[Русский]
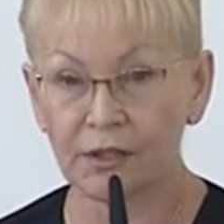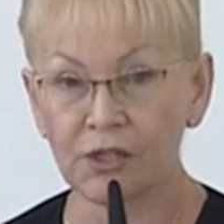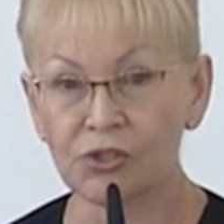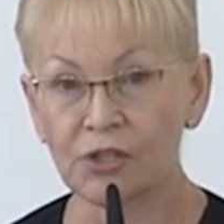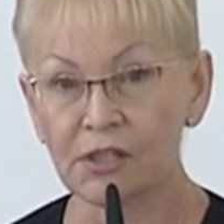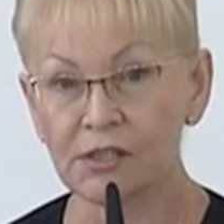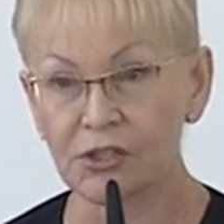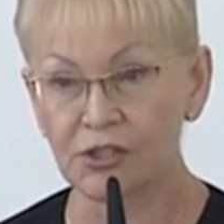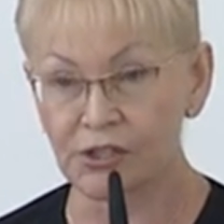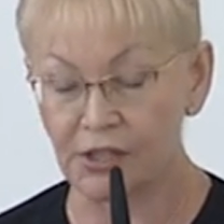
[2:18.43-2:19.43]
На
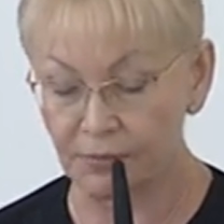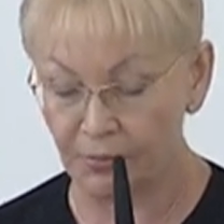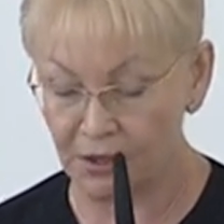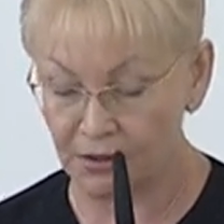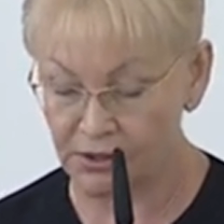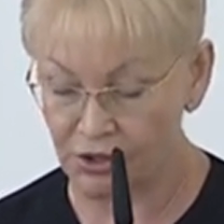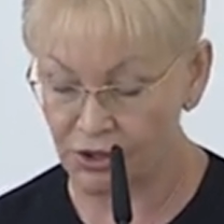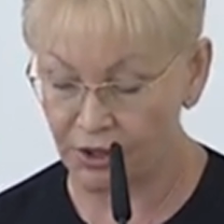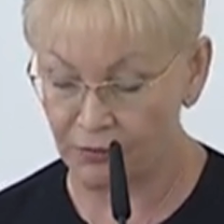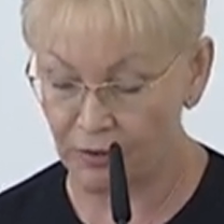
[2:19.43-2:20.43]
465 тысяч
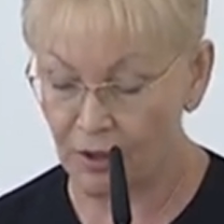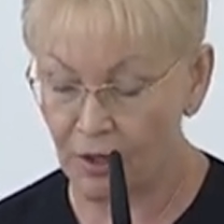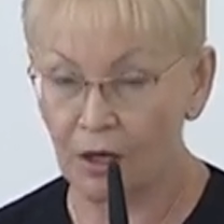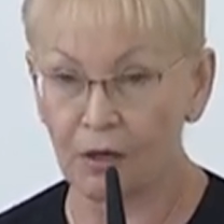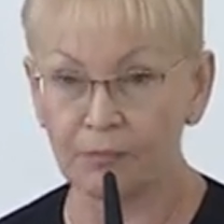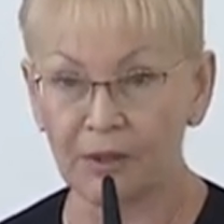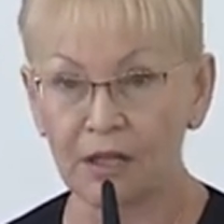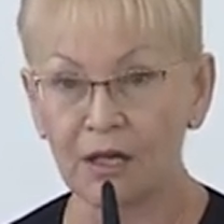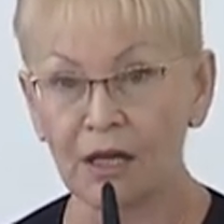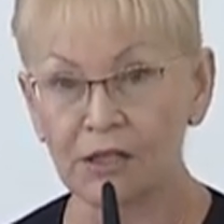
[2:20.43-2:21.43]
гривен э,
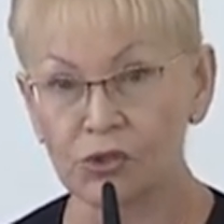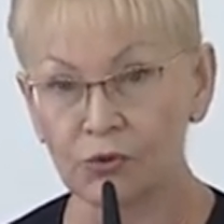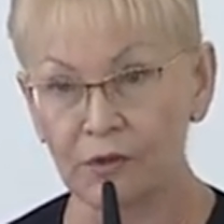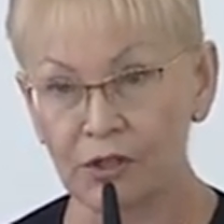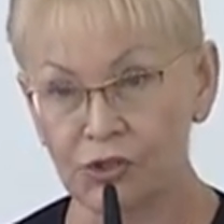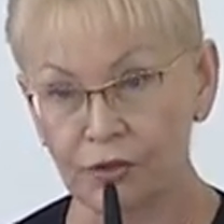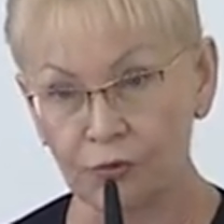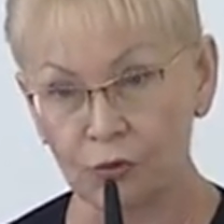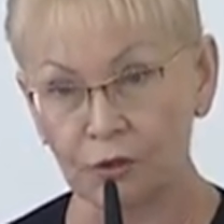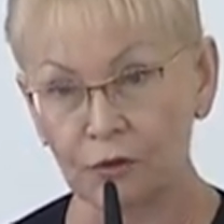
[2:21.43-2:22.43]
предлагается увеличить
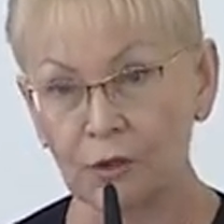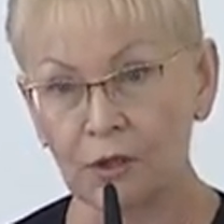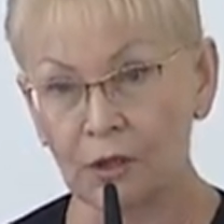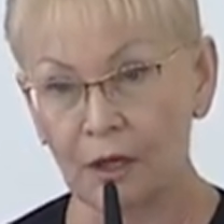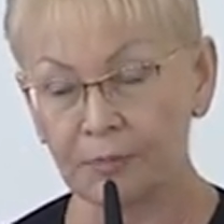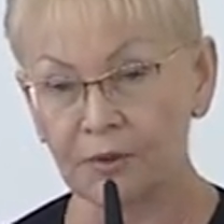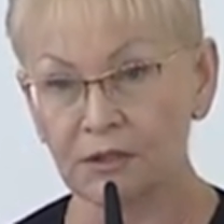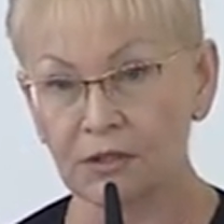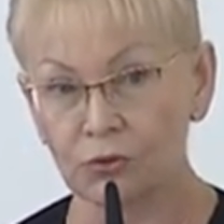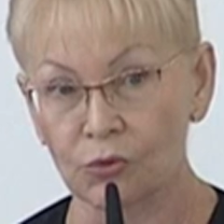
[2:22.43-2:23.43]
фонд
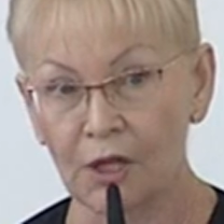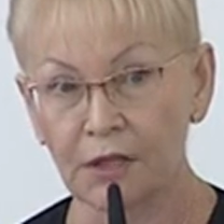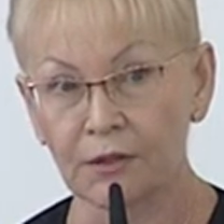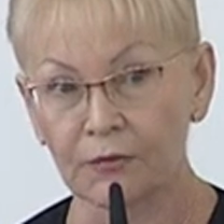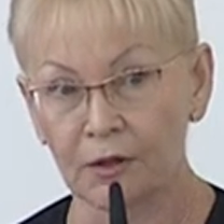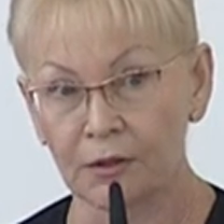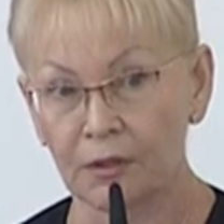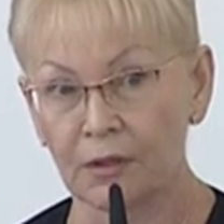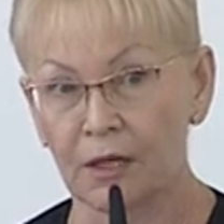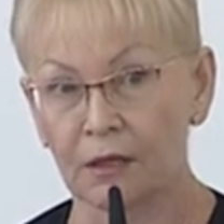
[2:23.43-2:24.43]
оплаты труда
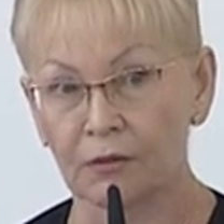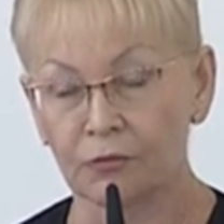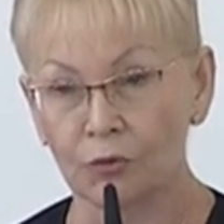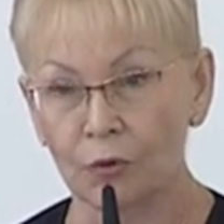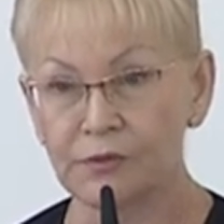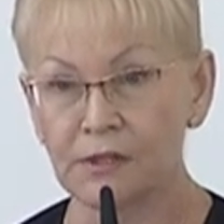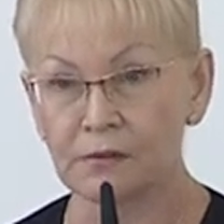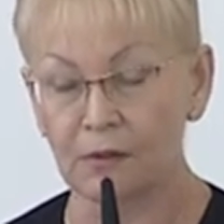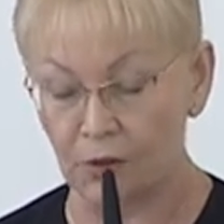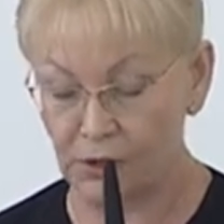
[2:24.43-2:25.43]
для вновь
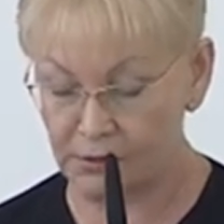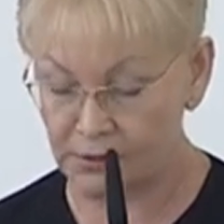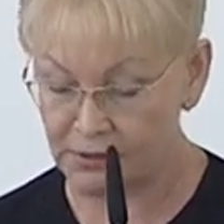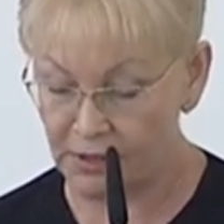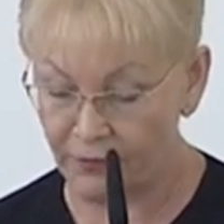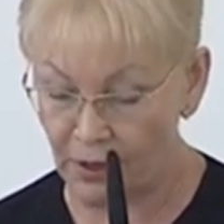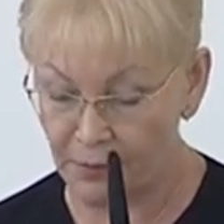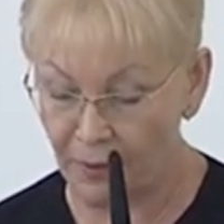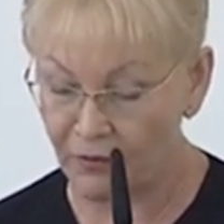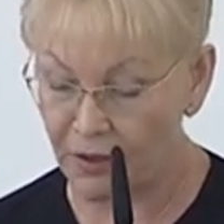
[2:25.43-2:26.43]

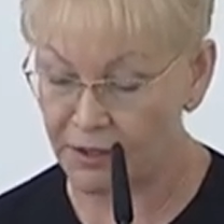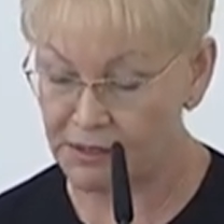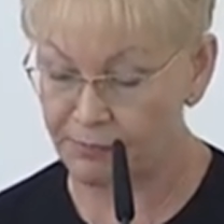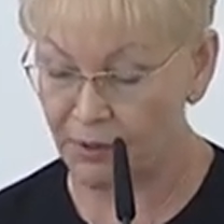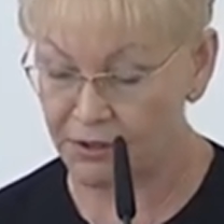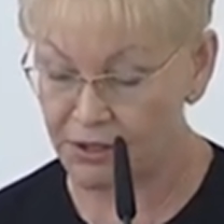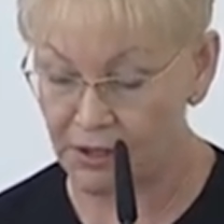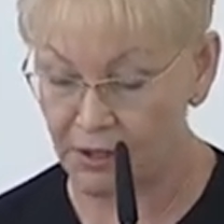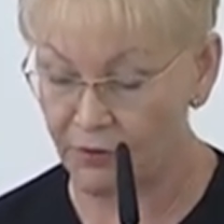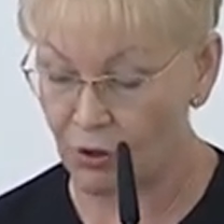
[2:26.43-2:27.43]
создаваемого
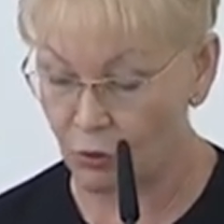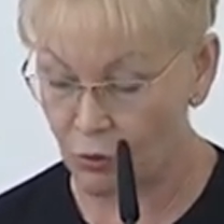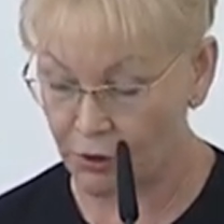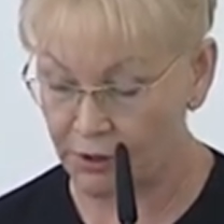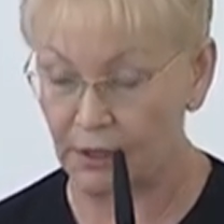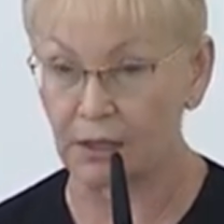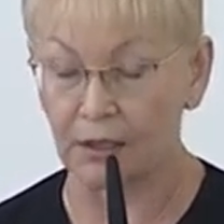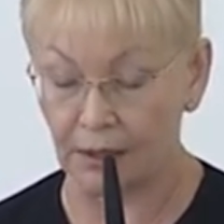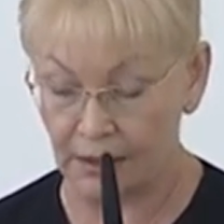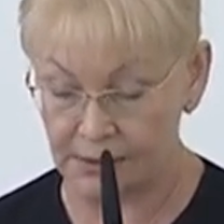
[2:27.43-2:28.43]
исполнительного органа
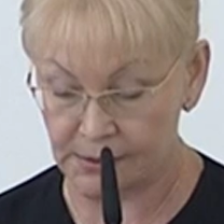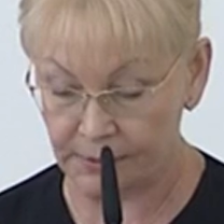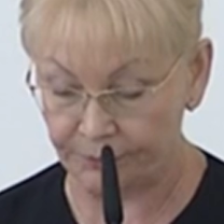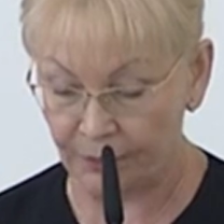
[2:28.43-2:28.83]
ГАЗ.